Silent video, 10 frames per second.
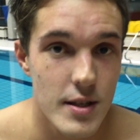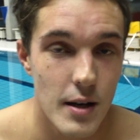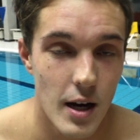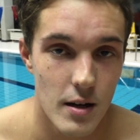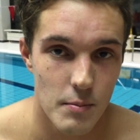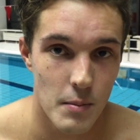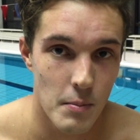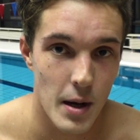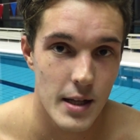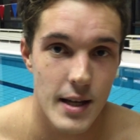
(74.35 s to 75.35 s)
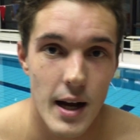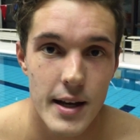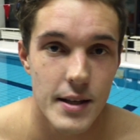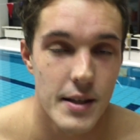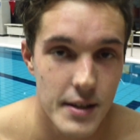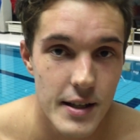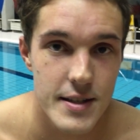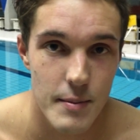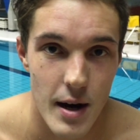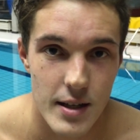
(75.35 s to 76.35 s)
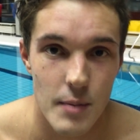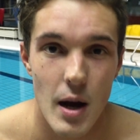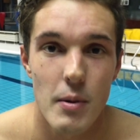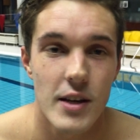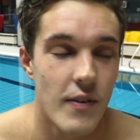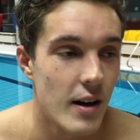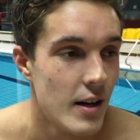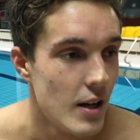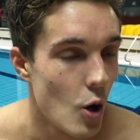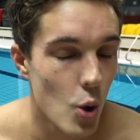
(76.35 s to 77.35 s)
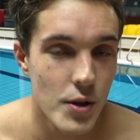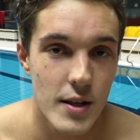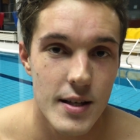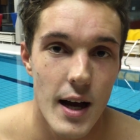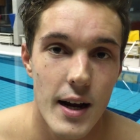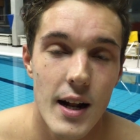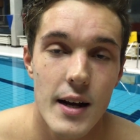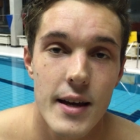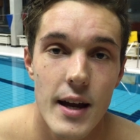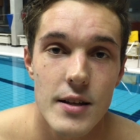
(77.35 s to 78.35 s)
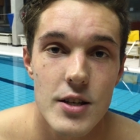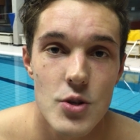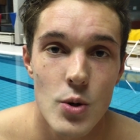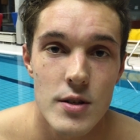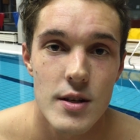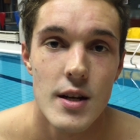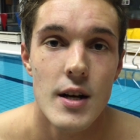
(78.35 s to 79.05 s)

äh, mal Tage, in denen ich nichts gemacht habe, aber ich war 100 Tage lang kerngesund.